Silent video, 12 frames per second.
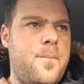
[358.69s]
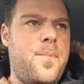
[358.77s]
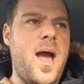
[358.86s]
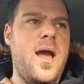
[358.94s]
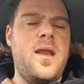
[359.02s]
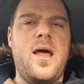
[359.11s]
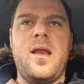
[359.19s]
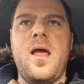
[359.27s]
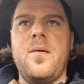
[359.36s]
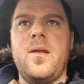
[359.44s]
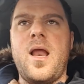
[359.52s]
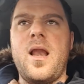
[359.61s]
bene
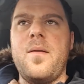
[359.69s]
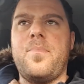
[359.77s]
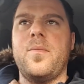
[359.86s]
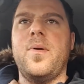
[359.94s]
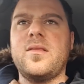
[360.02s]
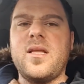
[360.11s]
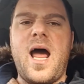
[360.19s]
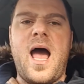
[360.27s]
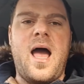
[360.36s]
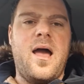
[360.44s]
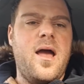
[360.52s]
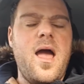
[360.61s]
nei, nelle prime
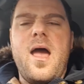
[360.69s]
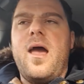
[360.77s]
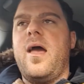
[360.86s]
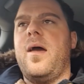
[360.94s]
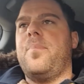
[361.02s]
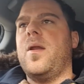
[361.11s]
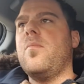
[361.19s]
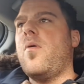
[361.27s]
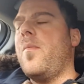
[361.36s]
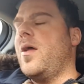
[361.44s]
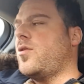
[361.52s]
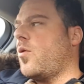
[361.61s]
tre. Eh, per il
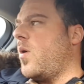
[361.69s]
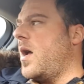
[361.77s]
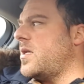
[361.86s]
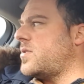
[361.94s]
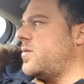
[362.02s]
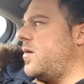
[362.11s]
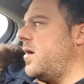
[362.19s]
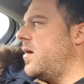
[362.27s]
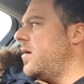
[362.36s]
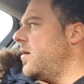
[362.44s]
momento questo eh.